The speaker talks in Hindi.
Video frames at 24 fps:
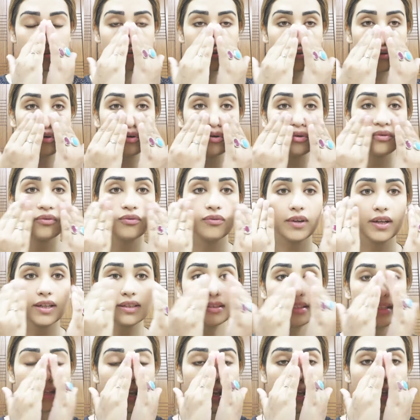सो so,
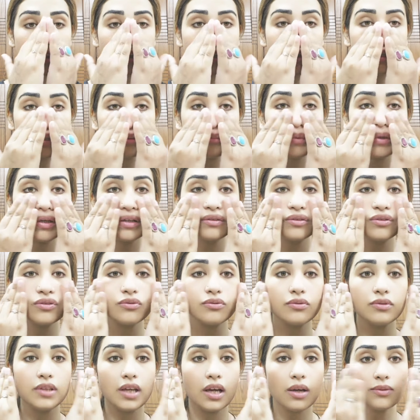फ्रेंड्स ये तकरीबन
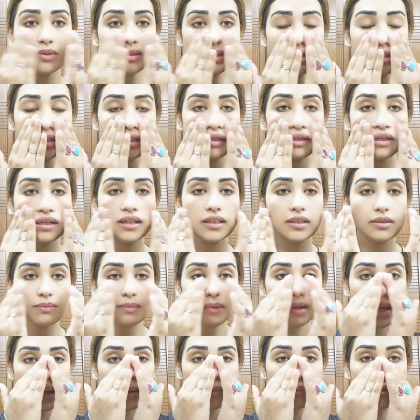2000 की रेंज
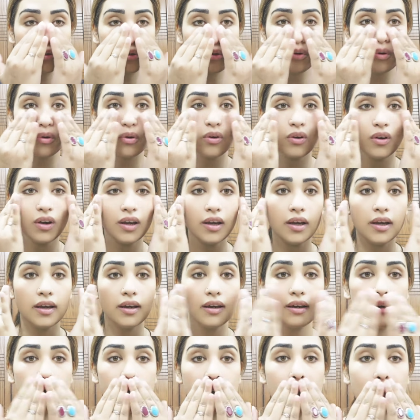में आपको
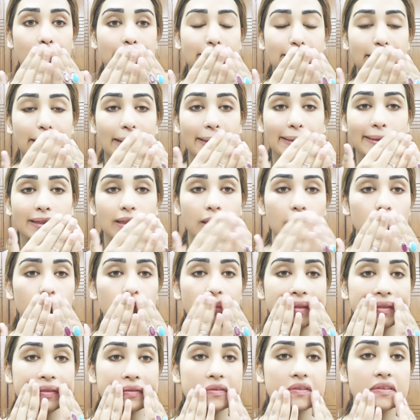शाहीन
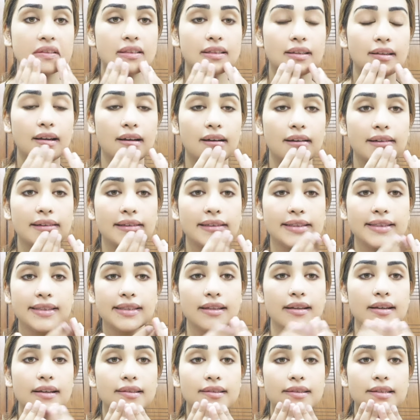केमिस्ट या
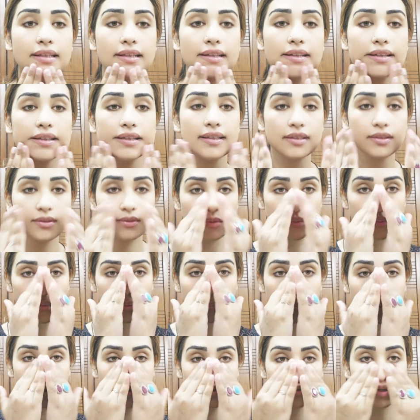किसी अच्छे
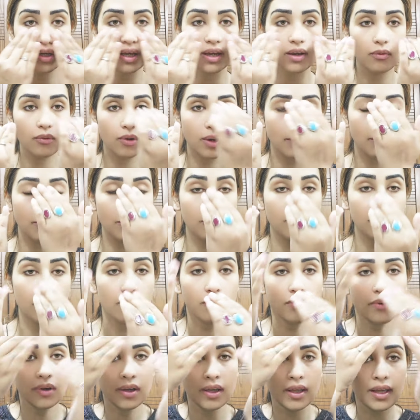स्टोर पर जो है वो आप लोग
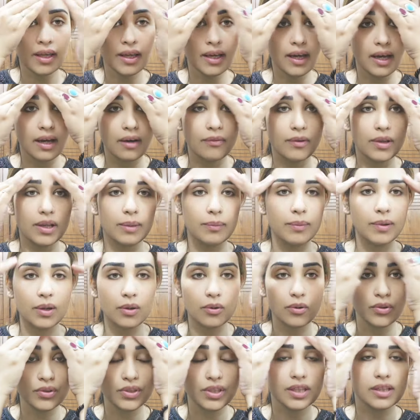को
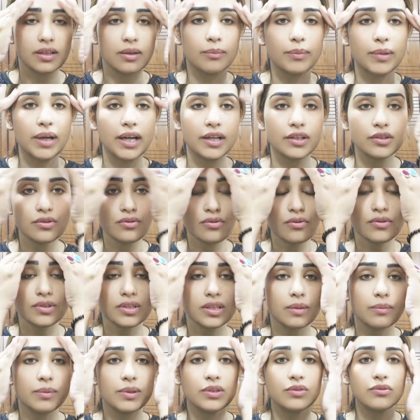अवेलेबल हो जाएगा ब्रांड स्टोर
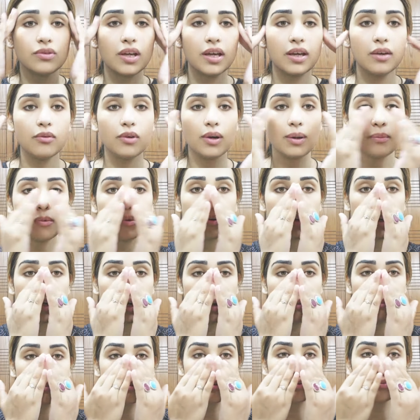से भी जो है वो आप लोग
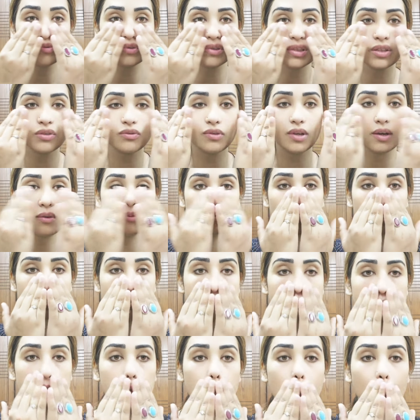आराम सुकून से जो है वो
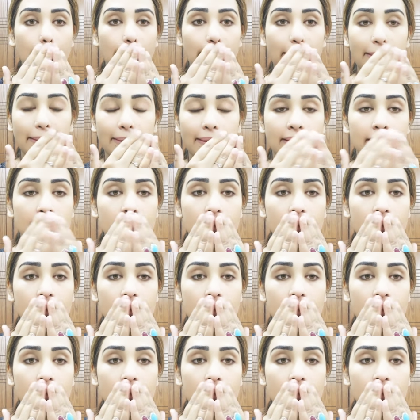ले सकते हैं